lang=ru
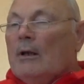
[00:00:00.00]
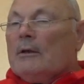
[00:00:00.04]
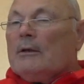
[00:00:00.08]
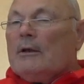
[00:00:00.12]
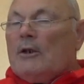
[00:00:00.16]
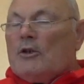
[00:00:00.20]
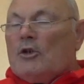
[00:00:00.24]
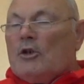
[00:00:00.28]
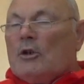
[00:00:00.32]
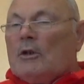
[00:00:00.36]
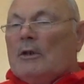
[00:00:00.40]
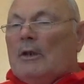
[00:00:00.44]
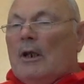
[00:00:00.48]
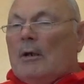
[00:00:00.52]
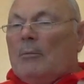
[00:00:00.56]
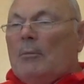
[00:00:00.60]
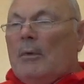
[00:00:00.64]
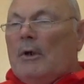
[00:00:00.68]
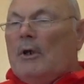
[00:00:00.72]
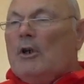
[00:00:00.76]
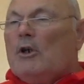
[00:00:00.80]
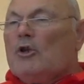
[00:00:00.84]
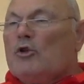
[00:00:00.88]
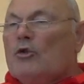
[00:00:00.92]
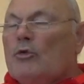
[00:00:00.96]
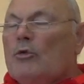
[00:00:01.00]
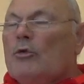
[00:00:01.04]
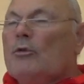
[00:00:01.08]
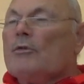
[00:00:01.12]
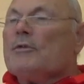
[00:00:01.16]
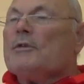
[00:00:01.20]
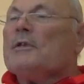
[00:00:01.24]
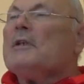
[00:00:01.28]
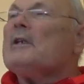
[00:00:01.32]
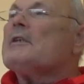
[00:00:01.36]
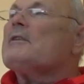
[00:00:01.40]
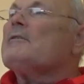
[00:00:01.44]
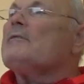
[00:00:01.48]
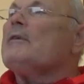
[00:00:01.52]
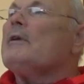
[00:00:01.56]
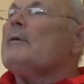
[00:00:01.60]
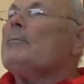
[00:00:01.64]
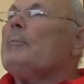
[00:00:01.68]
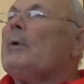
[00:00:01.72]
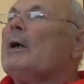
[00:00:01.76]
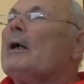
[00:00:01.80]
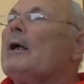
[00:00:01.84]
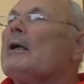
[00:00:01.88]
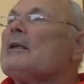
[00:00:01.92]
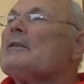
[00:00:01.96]
значит, нормализует все свои
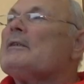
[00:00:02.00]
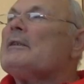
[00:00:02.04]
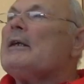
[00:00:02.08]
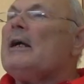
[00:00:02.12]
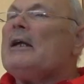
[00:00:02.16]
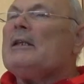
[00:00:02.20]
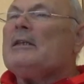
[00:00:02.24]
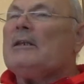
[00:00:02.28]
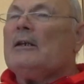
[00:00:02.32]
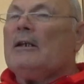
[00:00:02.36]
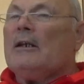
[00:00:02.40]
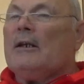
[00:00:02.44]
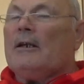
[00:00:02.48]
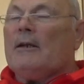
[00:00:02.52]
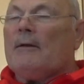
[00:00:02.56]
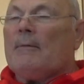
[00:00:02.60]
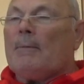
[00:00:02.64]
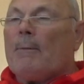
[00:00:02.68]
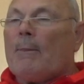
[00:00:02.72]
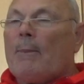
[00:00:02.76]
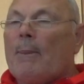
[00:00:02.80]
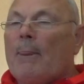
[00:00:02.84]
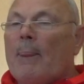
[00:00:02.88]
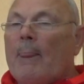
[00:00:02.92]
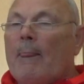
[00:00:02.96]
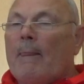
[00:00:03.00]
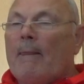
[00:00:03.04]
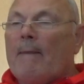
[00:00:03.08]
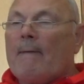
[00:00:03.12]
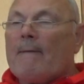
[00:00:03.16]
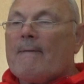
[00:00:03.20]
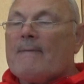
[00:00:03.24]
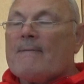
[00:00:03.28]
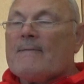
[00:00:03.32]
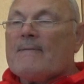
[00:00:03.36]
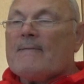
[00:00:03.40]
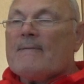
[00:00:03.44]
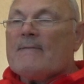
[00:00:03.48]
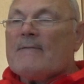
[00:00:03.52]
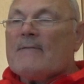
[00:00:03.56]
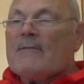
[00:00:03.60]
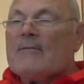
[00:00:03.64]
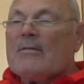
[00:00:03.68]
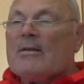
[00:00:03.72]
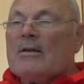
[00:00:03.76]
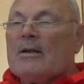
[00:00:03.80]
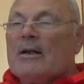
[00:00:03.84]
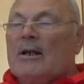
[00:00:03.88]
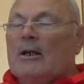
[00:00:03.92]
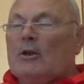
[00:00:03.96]
показатели,
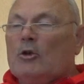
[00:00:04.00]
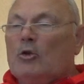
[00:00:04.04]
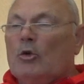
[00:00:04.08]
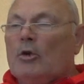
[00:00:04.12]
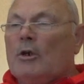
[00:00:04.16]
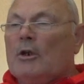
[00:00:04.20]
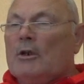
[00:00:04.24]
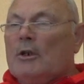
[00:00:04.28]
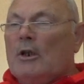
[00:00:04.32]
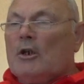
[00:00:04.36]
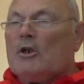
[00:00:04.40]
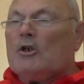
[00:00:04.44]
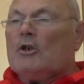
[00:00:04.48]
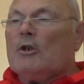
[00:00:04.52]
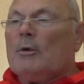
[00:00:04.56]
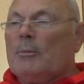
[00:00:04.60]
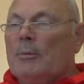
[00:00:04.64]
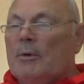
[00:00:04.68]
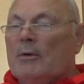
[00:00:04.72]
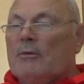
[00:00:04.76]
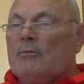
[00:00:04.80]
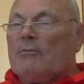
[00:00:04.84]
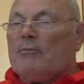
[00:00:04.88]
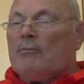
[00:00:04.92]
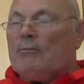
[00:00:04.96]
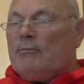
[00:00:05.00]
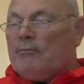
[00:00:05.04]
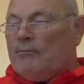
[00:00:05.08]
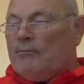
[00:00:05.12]
которые должны быть